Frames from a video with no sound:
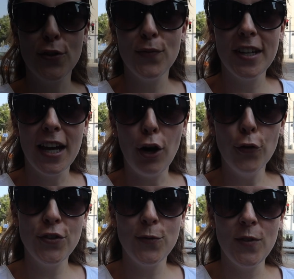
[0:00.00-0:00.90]
schon wieder
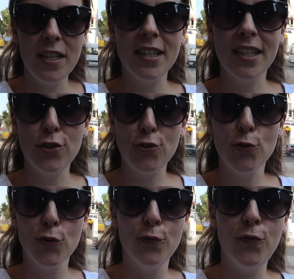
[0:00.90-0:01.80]
auf dem Weg
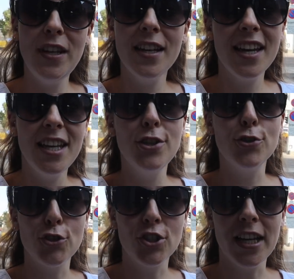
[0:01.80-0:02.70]
Richtung Wiener
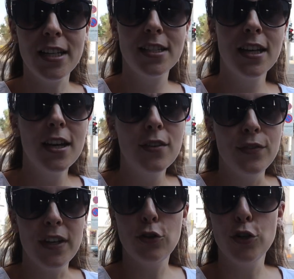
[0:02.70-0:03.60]
Innenstadt.
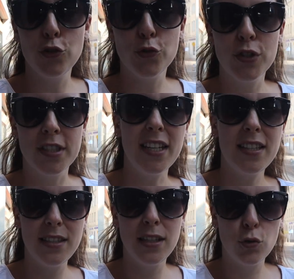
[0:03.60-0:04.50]
Wir werden heute so eine
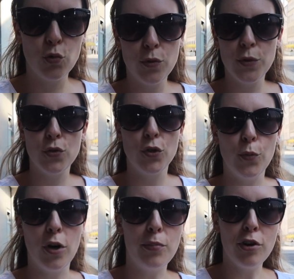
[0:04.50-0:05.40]
Sightseeing-Tour mit so
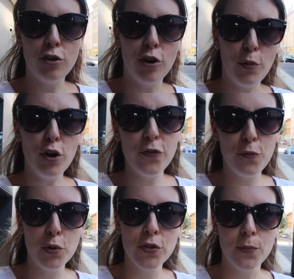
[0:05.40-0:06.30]
einem Hop-on,
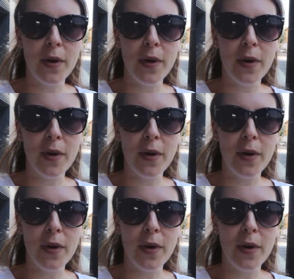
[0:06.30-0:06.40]
Hop-off-Bus